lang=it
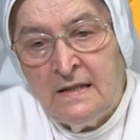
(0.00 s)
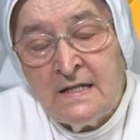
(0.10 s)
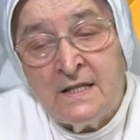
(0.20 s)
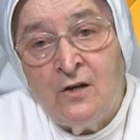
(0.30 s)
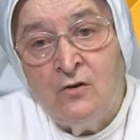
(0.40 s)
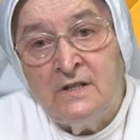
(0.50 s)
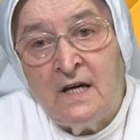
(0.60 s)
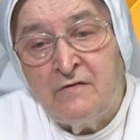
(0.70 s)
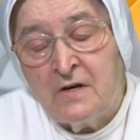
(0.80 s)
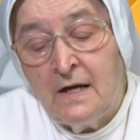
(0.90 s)

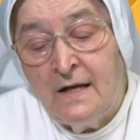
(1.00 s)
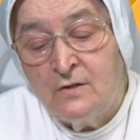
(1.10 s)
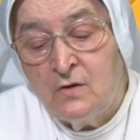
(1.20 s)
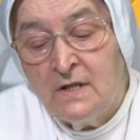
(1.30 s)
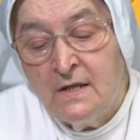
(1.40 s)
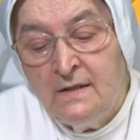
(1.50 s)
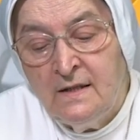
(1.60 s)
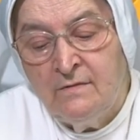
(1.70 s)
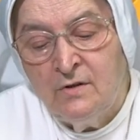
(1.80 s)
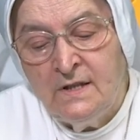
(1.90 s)
esteriorità fra l'altro
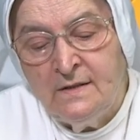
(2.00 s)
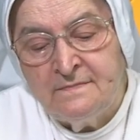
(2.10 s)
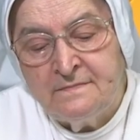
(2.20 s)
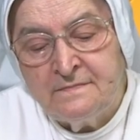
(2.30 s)
ingannevole,